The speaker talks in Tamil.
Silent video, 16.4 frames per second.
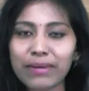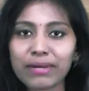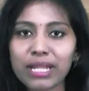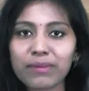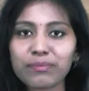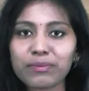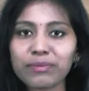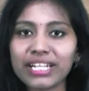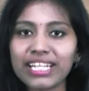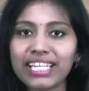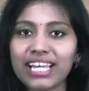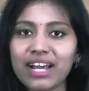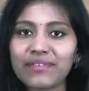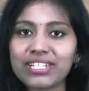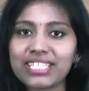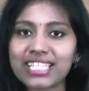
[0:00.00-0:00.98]
பரபரப்பு
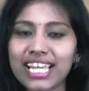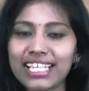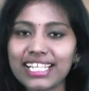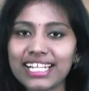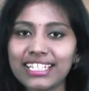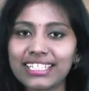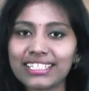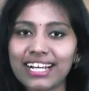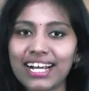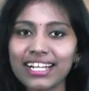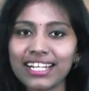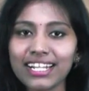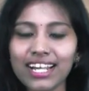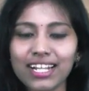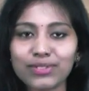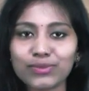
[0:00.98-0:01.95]
மீடியாவின்
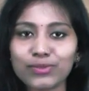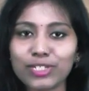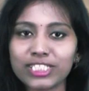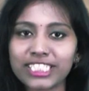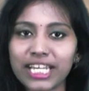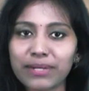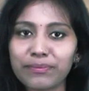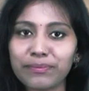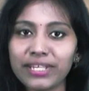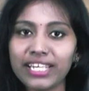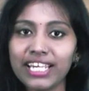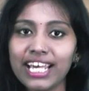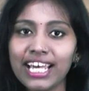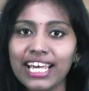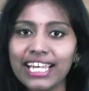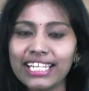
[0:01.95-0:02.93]
செய்திகளுக்காக நான் உங்கள் ஷர்மி
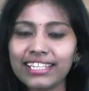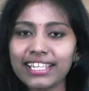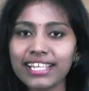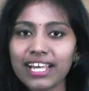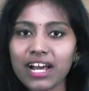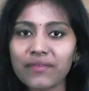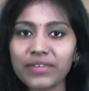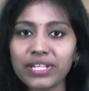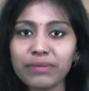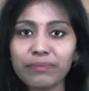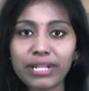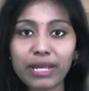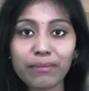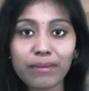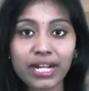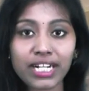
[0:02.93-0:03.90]
இந்தியாவின்
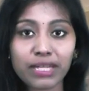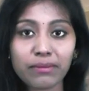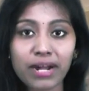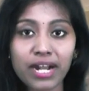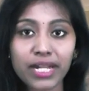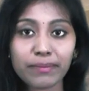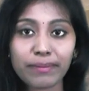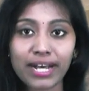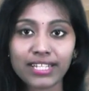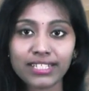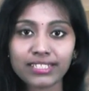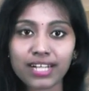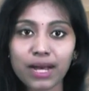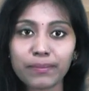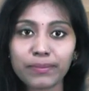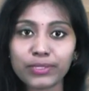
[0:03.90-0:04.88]
பிரமாண்டமான
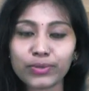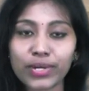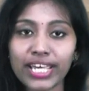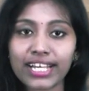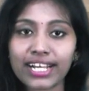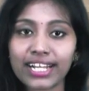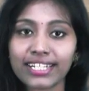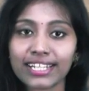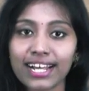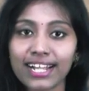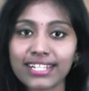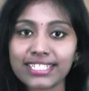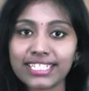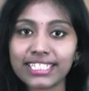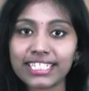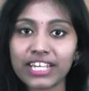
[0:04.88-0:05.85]
பாதுகாப்புத்துறை
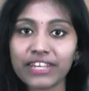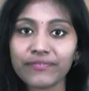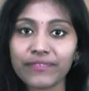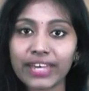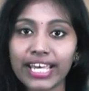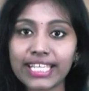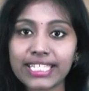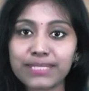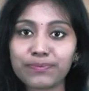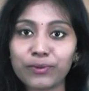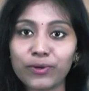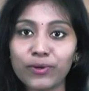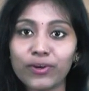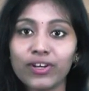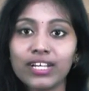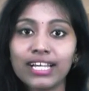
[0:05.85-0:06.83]
கண்காட்சி டெஃப்
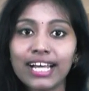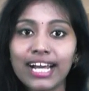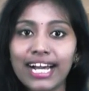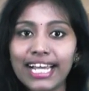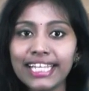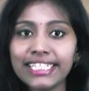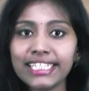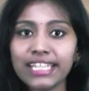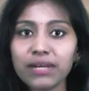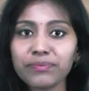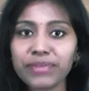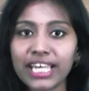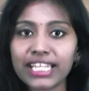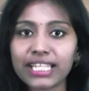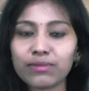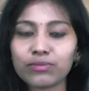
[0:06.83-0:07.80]
எக்ஸ்போ
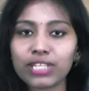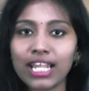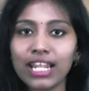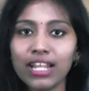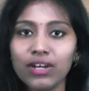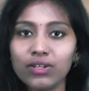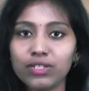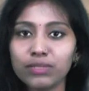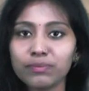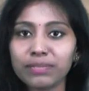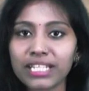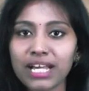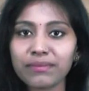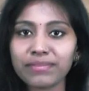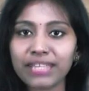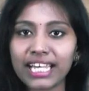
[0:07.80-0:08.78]
ஐந்தாம் தேதி முதல்
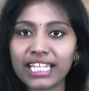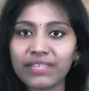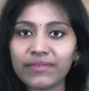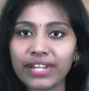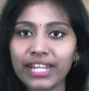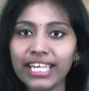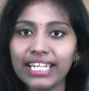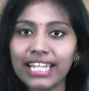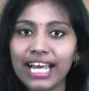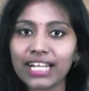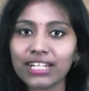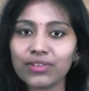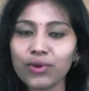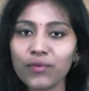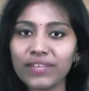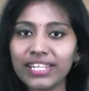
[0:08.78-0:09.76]
ஒன்பதாம் தேதி வரை
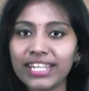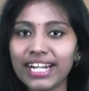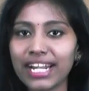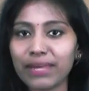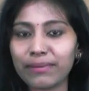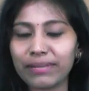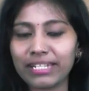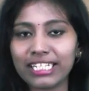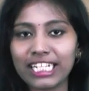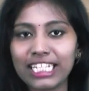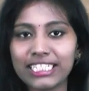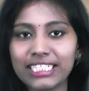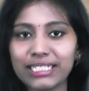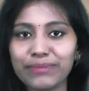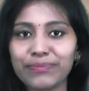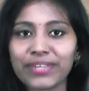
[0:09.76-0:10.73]
லக்னோவில்
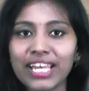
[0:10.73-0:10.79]
நடைபெறுகிறது